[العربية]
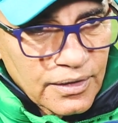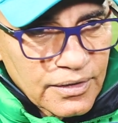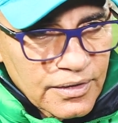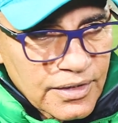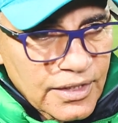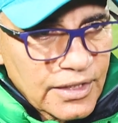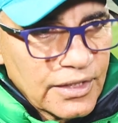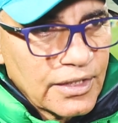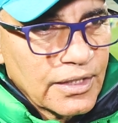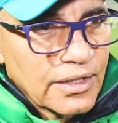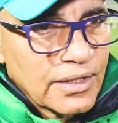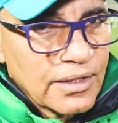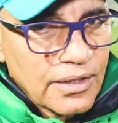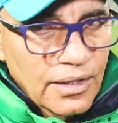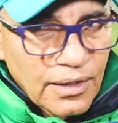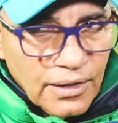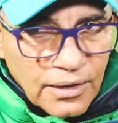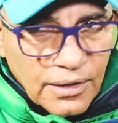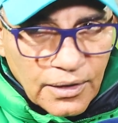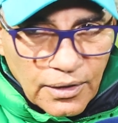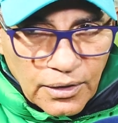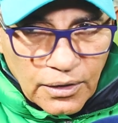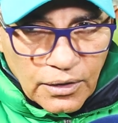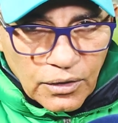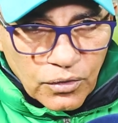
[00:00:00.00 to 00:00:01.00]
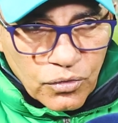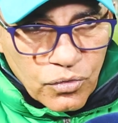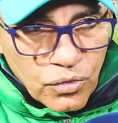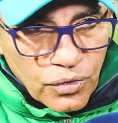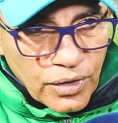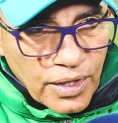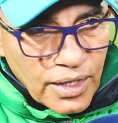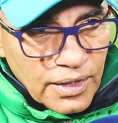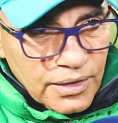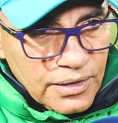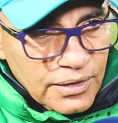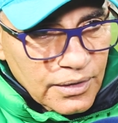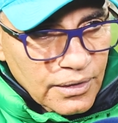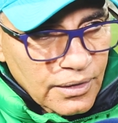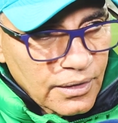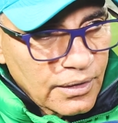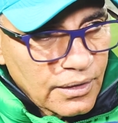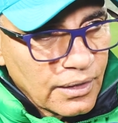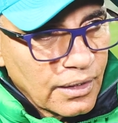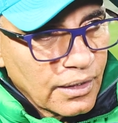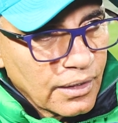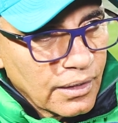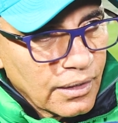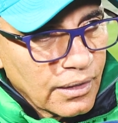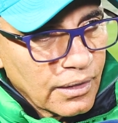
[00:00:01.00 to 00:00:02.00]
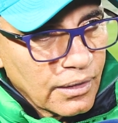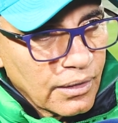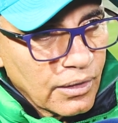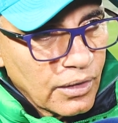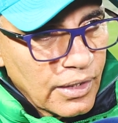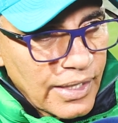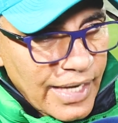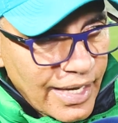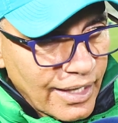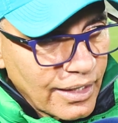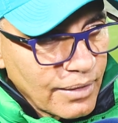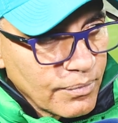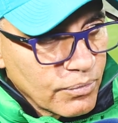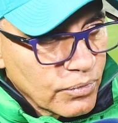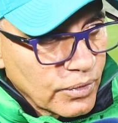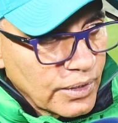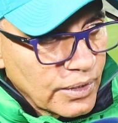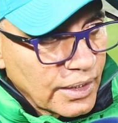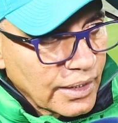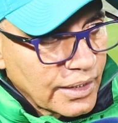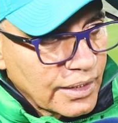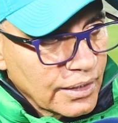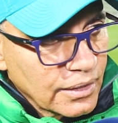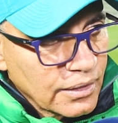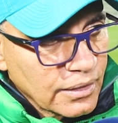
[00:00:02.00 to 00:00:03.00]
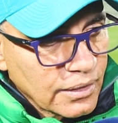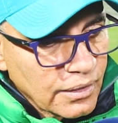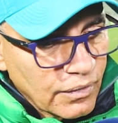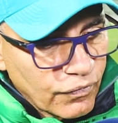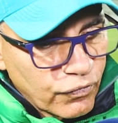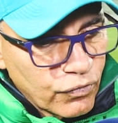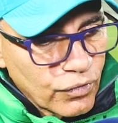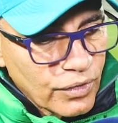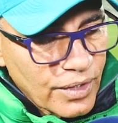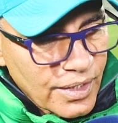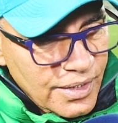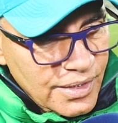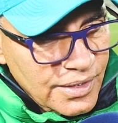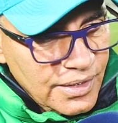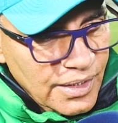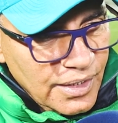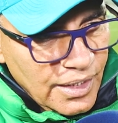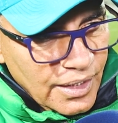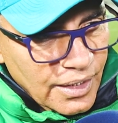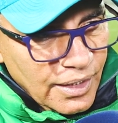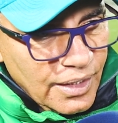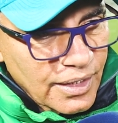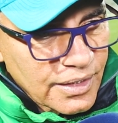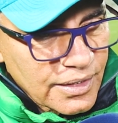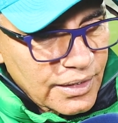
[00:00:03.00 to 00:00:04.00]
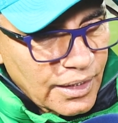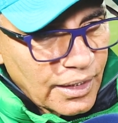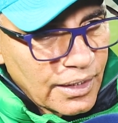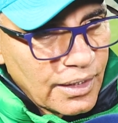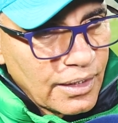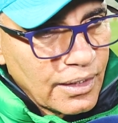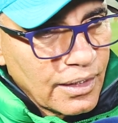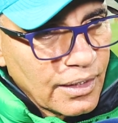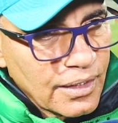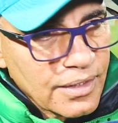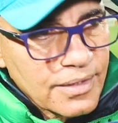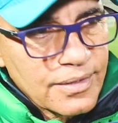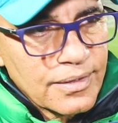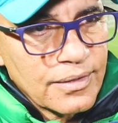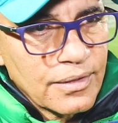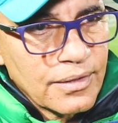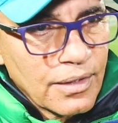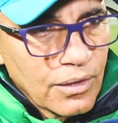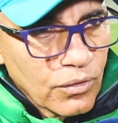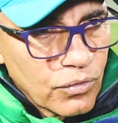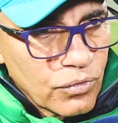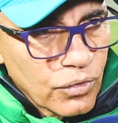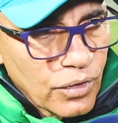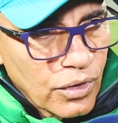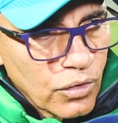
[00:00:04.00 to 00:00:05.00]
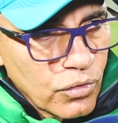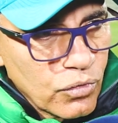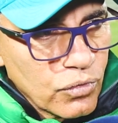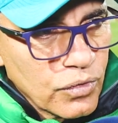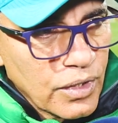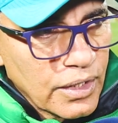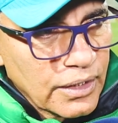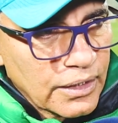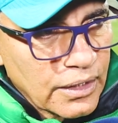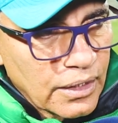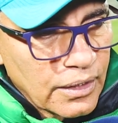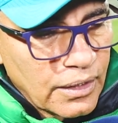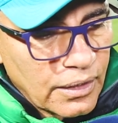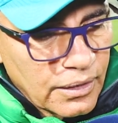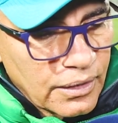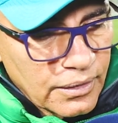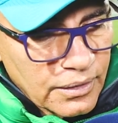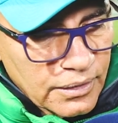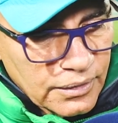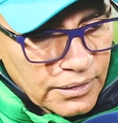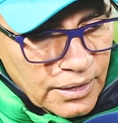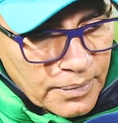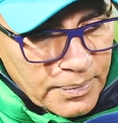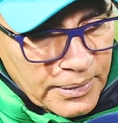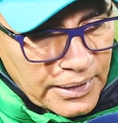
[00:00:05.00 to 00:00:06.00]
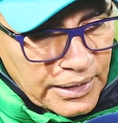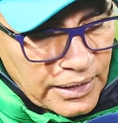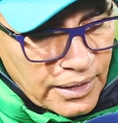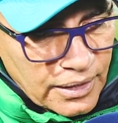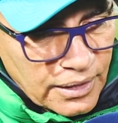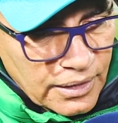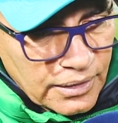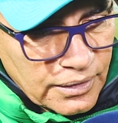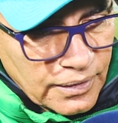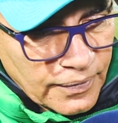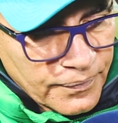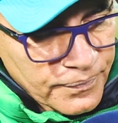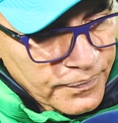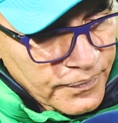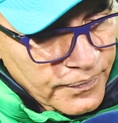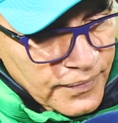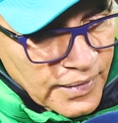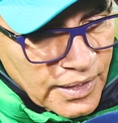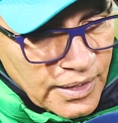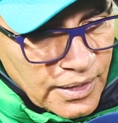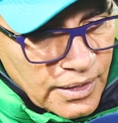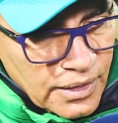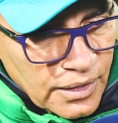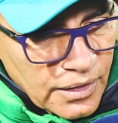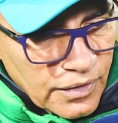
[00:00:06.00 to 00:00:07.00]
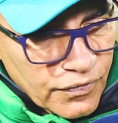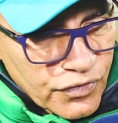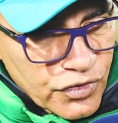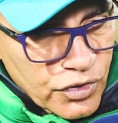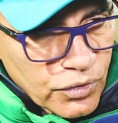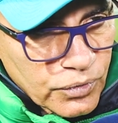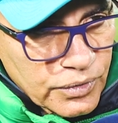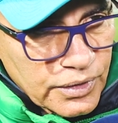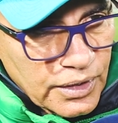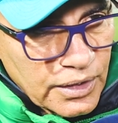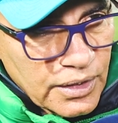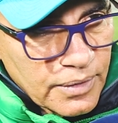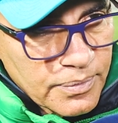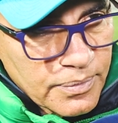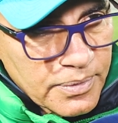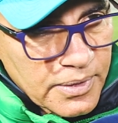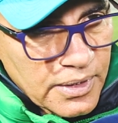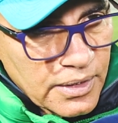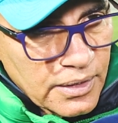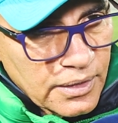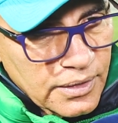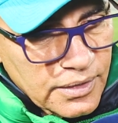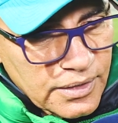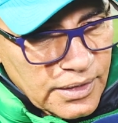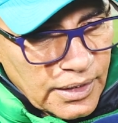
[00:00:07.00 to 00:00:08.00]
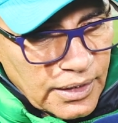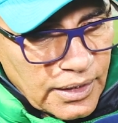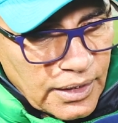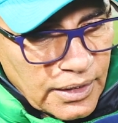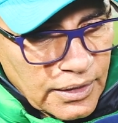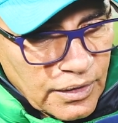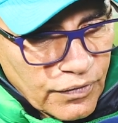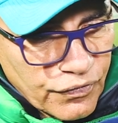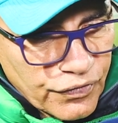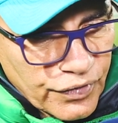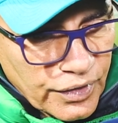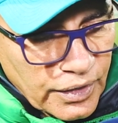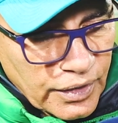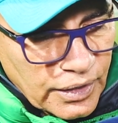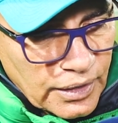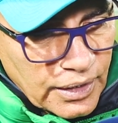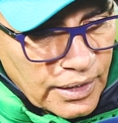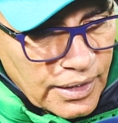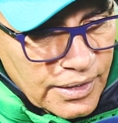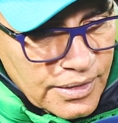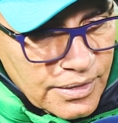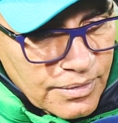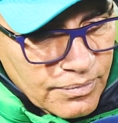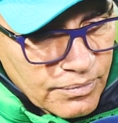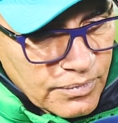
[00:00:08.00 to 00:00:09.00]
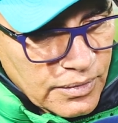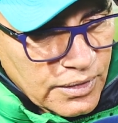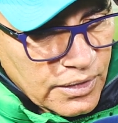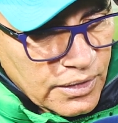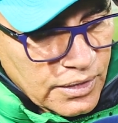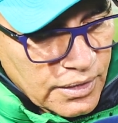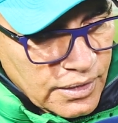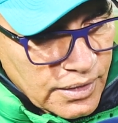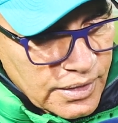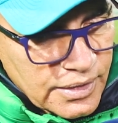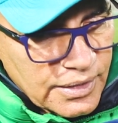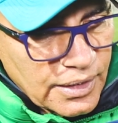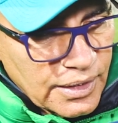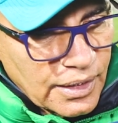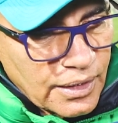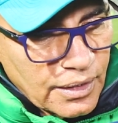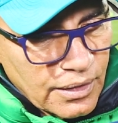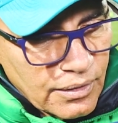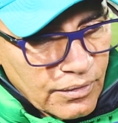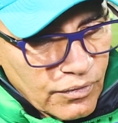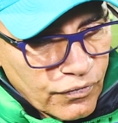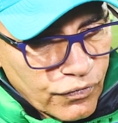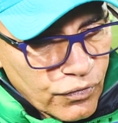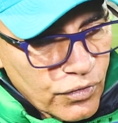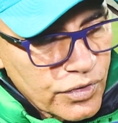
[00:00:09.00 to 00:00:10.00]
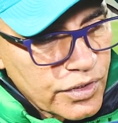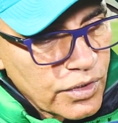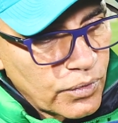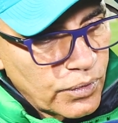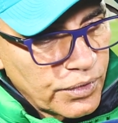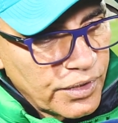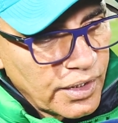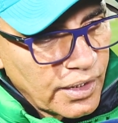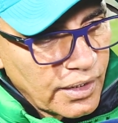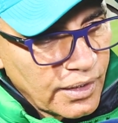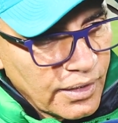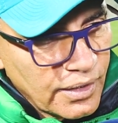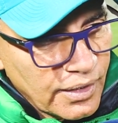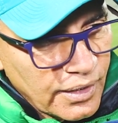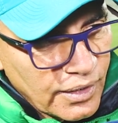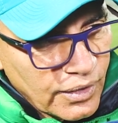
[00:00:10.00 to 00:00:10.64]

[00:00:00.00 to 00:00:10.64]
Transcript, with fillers: تسيدنا الكرات اللعب ولكن الفرص كانت قليله يستنى الكره الاولى ضربت العريضه في الشوط الثاني صحيح ان الفريق الخصم استغل فرصه واحده